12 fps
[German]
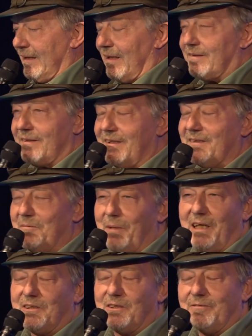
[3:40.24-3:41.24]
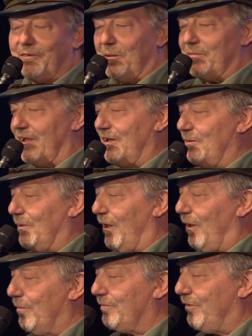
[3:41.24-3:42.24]
Dass diese Menschenform sich
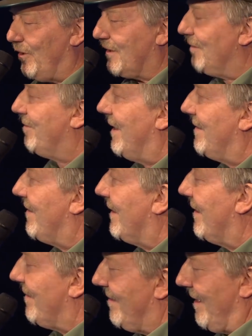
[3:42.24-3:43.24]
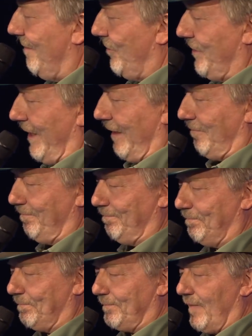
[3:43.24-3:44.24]
überhaupt fortgepflanzt hat, das ist ein Wunder.
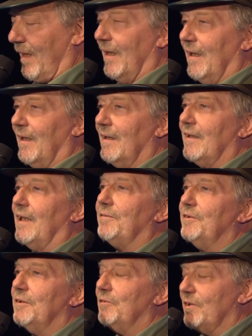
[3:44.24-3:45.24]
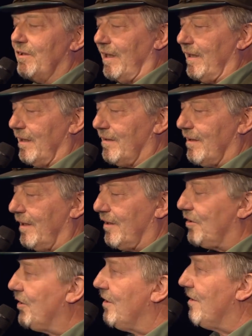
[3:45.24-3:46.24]
Dafür wurde seinerzeit
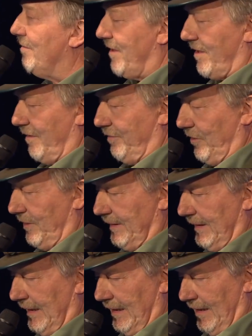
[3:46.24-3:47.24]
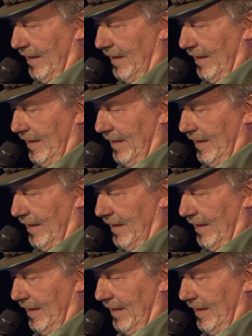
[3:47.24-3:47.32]
das Schützenfest erfunden.